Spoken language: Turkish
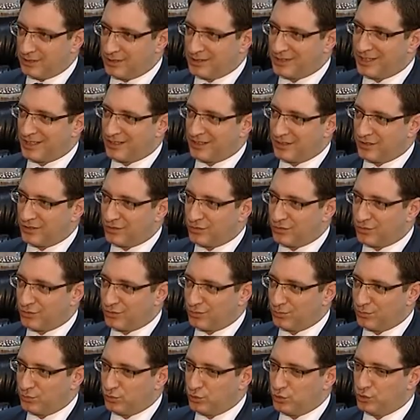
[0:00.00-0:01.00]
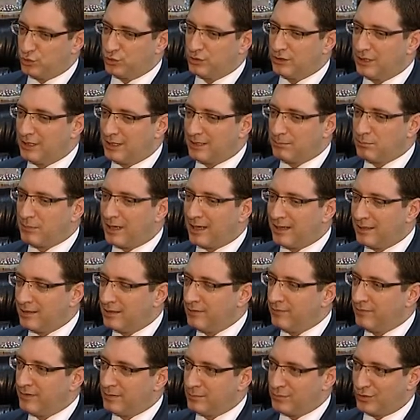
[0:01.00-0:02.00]
şeklinde kurulmuş. Hı.
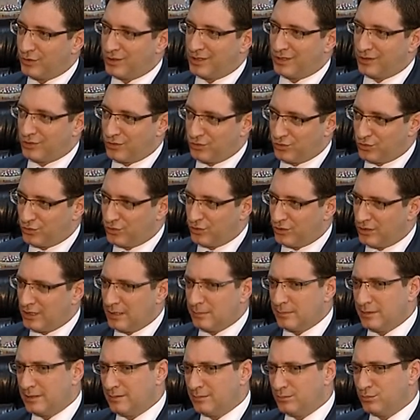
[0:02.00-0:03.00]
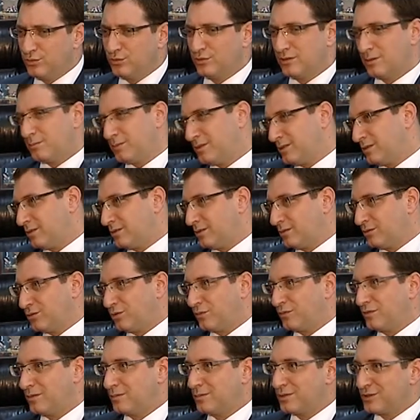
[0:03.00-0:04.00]
Mahalli firma olarak gözüküyor ama bunu da biz
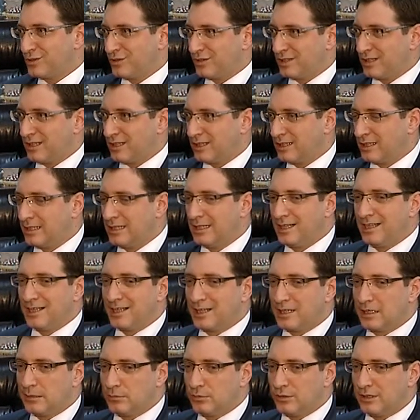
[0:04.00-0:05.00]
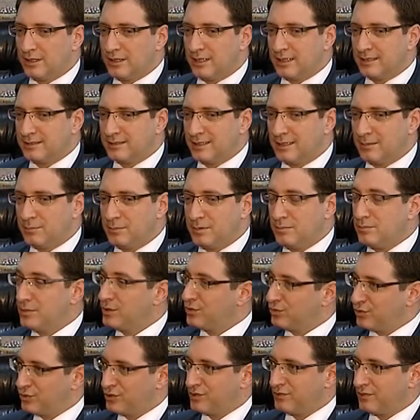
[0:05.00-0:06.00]
Türk firması olarak kabul edersek
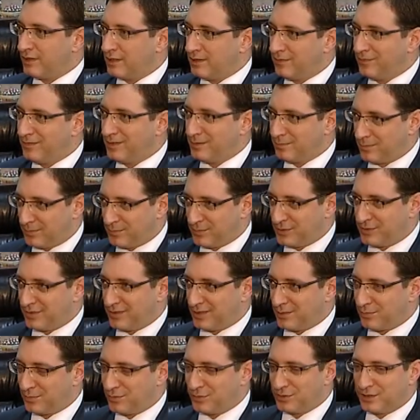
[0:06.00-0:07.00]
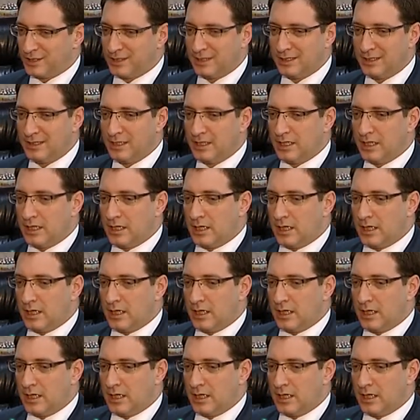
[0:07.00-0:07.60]
1500 civarı firmamız var burada. Hı.